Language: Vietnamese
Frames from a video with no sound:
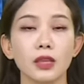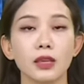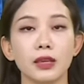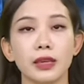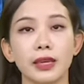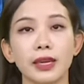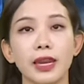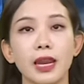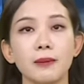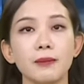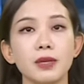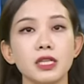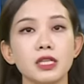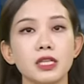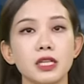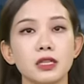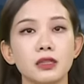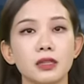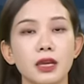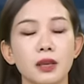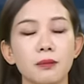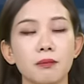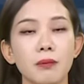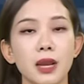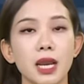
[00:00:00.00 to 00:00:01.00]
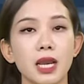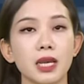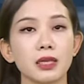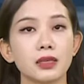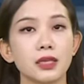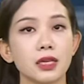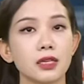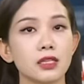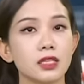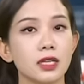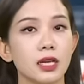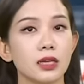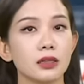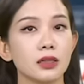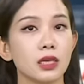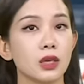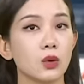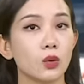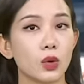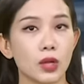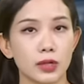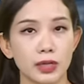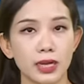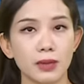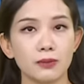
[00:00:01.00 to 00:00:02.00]
Ngày hai mươi chín tháng ba, Thanh tra
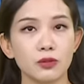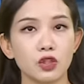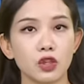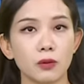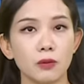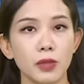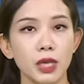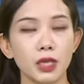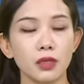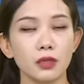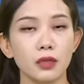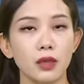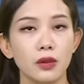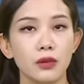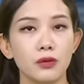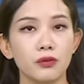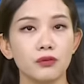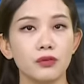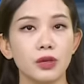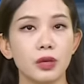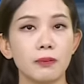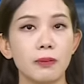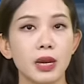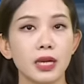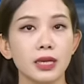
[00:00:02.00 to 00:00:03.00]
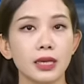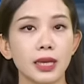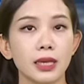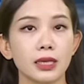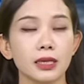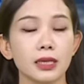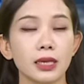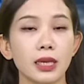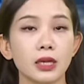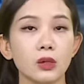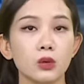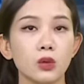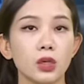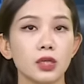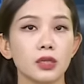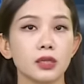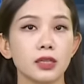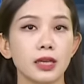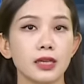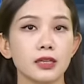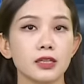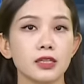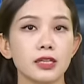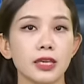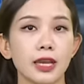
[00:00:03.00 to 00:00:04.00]
tỉnh Quảng Nam cho biết vừa ban hành kết luận
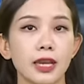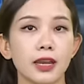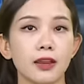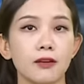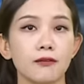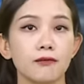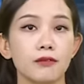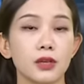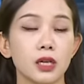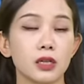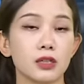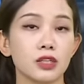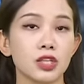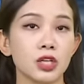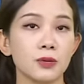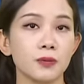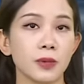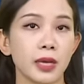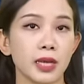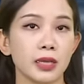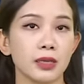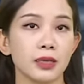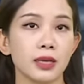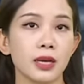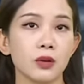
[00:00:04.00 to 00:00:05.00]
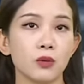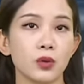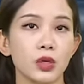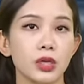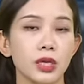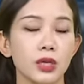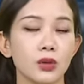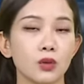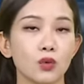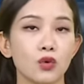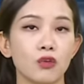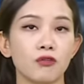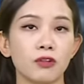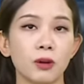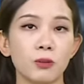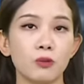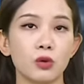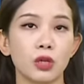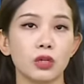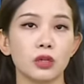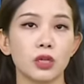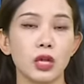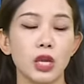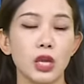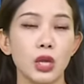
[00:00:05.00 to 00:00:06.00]
thanh tra việc chấp hành các quy định của pháp
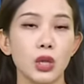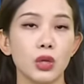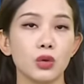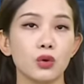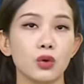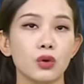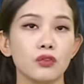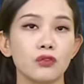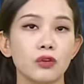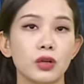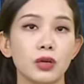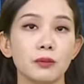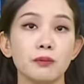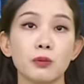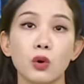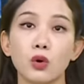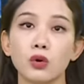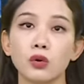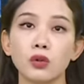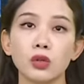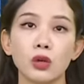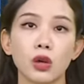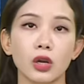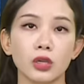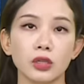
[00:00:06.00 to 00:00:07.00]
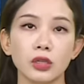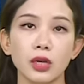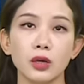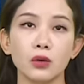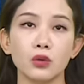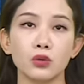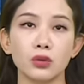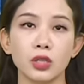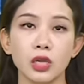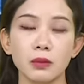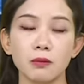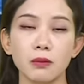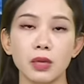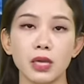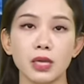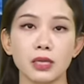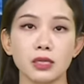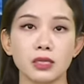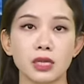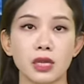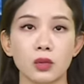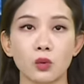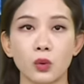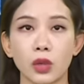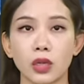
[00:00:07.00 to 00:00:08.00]
luật đối với bốn gói thầu thiết bị
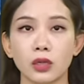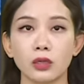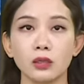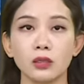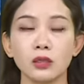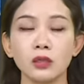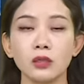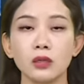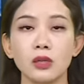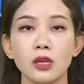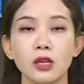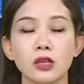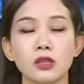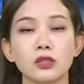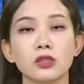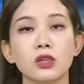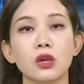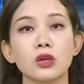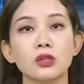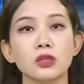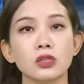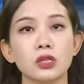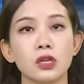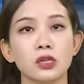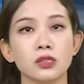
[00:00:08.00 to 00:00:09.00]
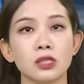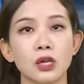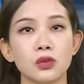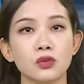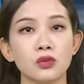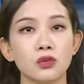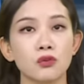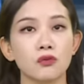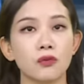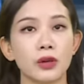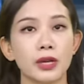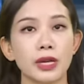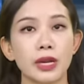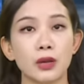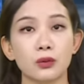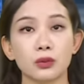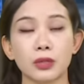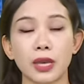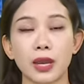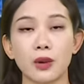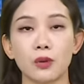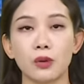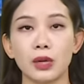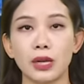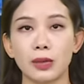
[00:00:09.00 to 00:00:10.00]
dạy ngoại ngữ do Sở Giáo dục và Đào
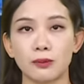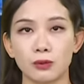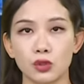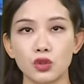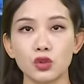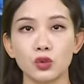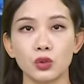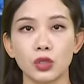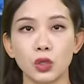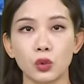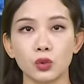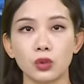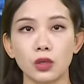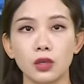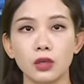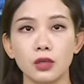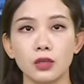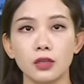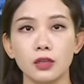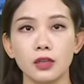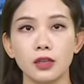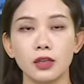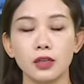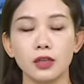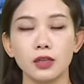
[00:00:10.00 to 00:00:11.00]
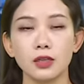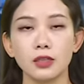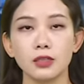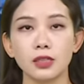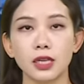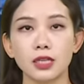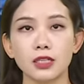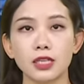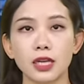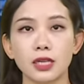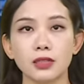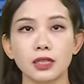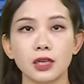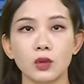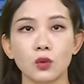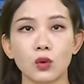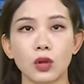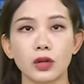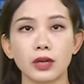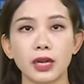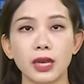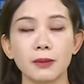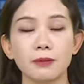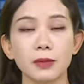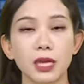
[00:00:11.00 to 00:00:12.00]
tạo làm chủ đầu tư. Thanh tra tỉnh
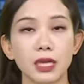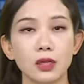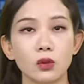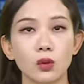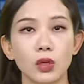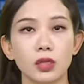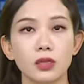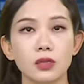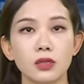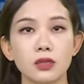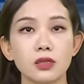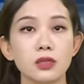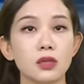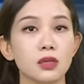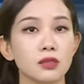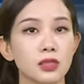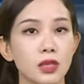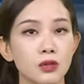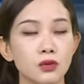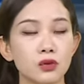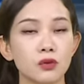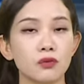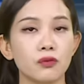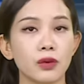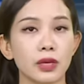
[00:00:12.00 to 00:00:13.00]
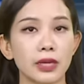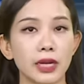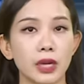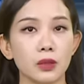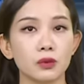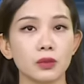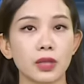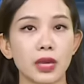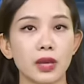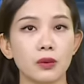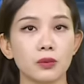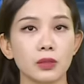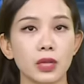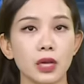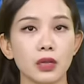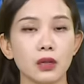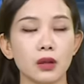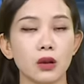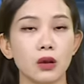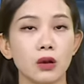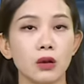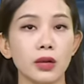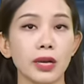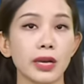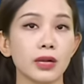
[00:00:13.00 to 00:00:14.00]
Quảng Nam kết luận Sở Giáo dục và Đào tạo đã
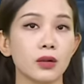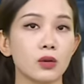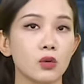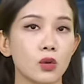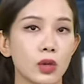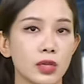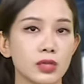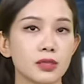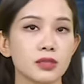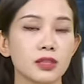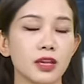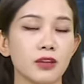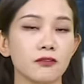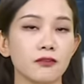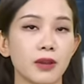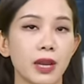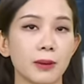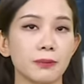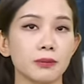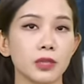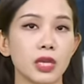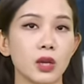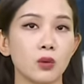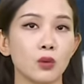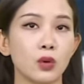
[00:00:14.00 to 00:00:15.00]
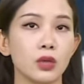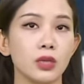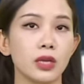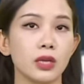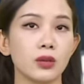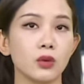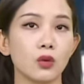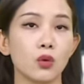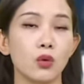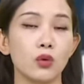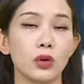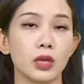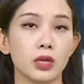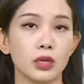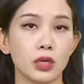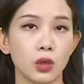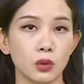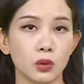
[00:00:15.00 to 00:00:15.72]
có hàng loạt sai phạm theo quy định của luật